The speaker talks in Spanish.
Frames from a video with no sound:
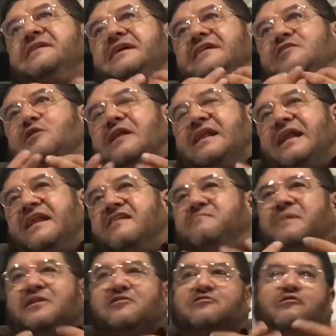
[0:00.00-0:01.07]
decir que soy el gran
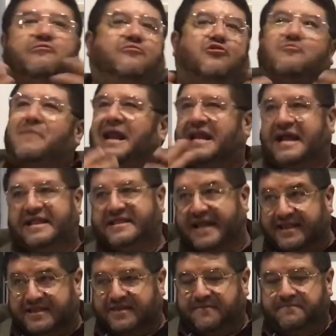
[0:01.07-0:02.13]
experto, soy muy mal
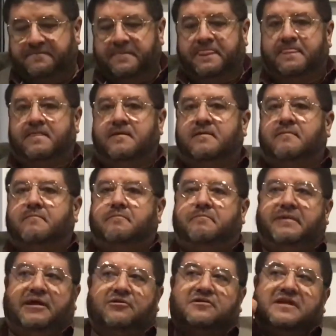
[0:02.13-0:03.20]
cantante.
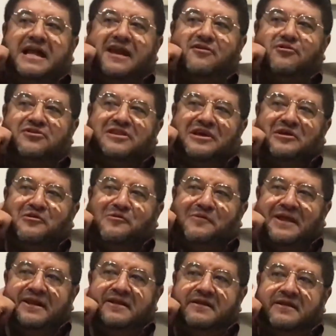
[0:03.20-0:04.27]
Pero si algo tengo
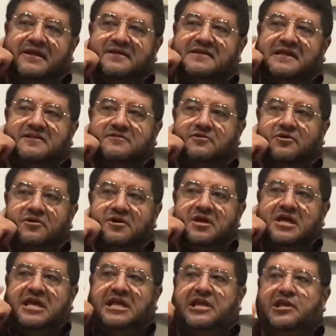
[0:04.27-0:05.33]
bien, es esto.
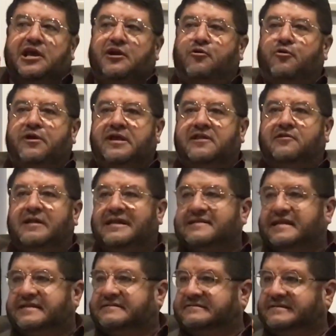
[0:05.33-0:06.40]
Y he oído las
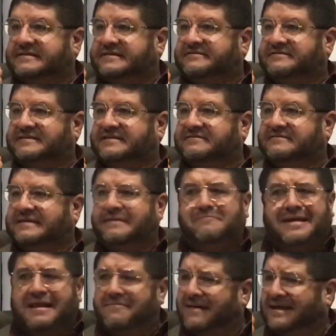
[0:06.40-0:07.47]
canciones de José José
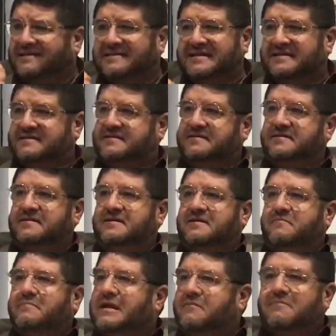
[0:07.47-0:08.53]
mil veces,
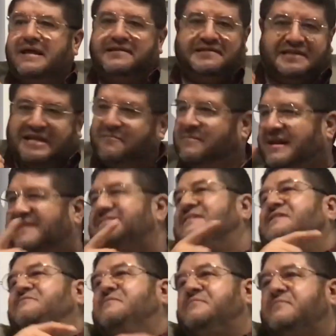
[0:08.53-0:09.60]
mil veces, ya me las sé
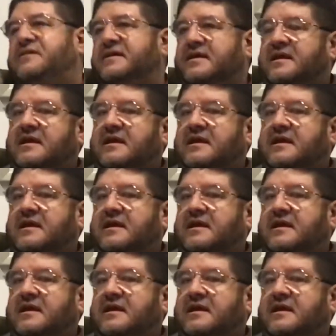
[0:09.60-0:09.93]
de memoria.